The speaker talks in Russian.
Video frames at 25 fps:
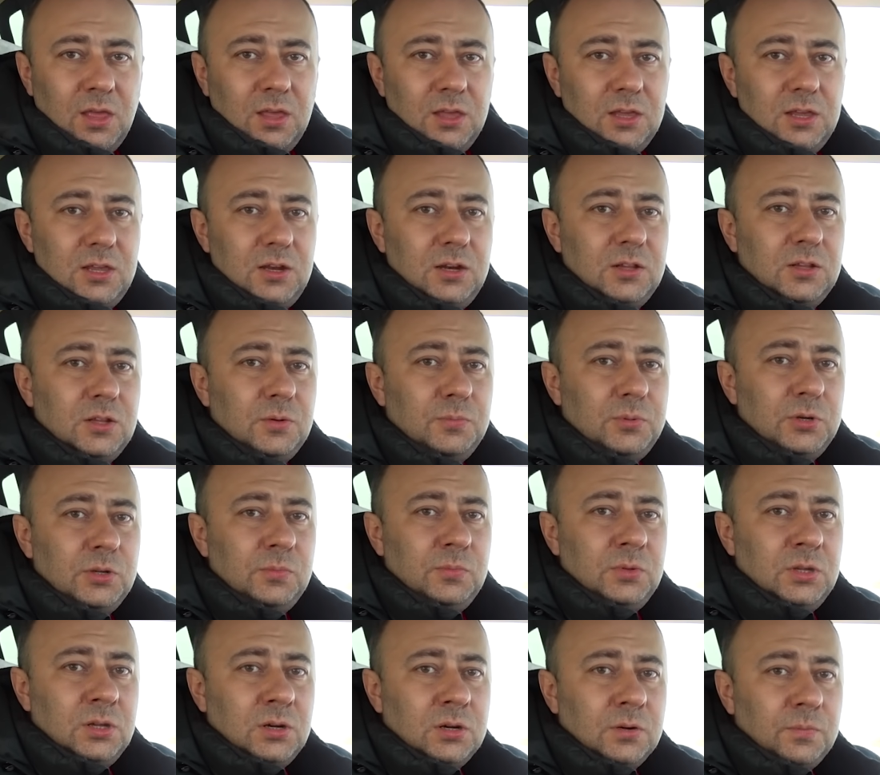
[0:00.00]
Или,
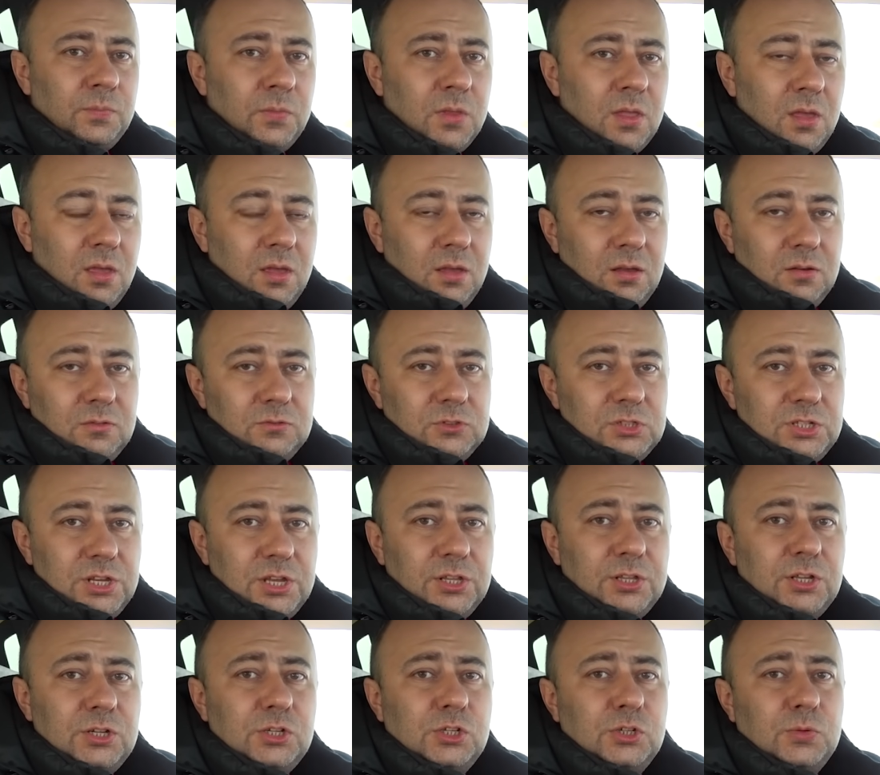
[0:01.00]
например,
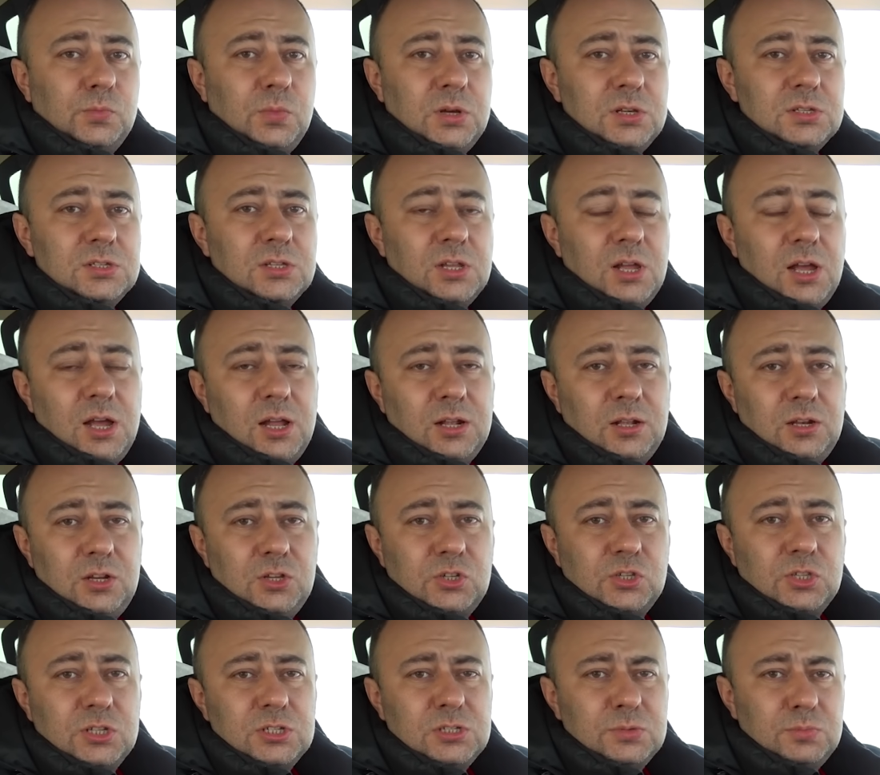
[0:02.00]
все наши масла
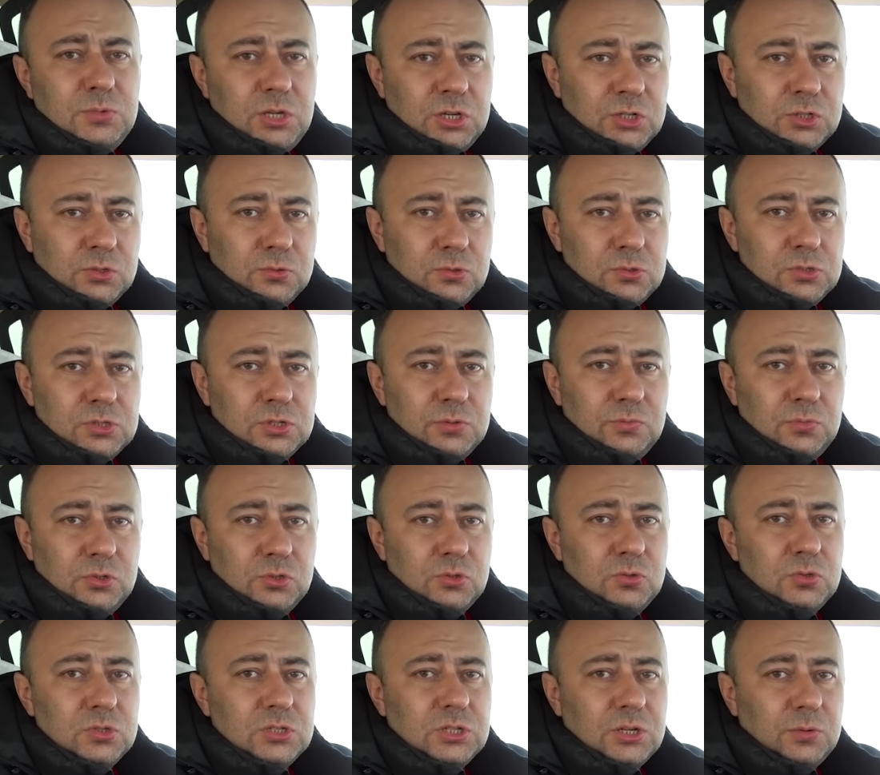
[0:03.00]
отлично смешиваются
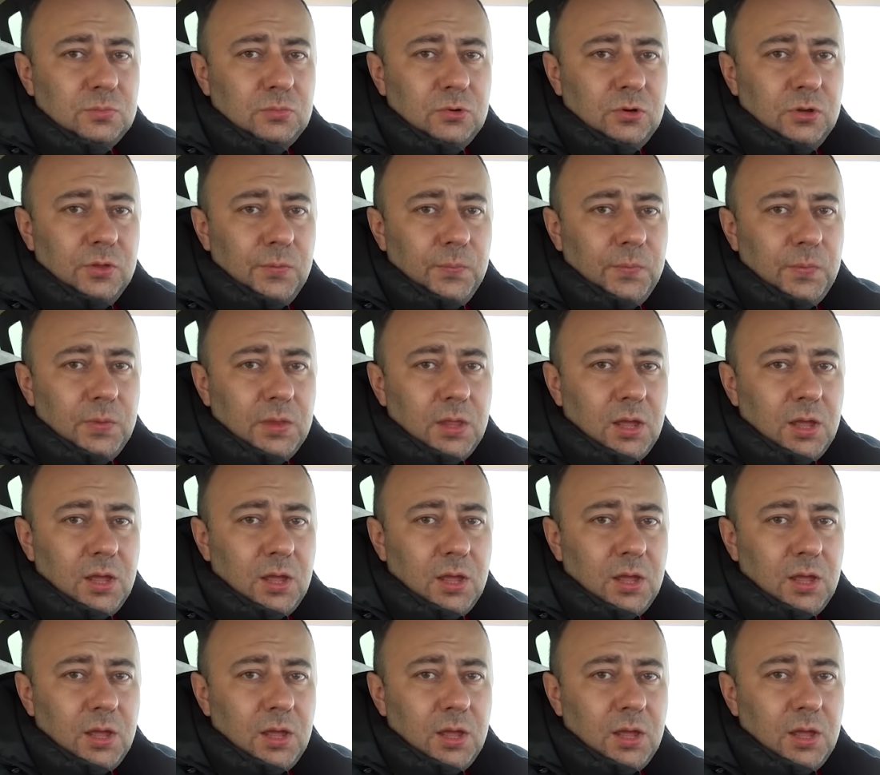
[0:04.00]
между собой,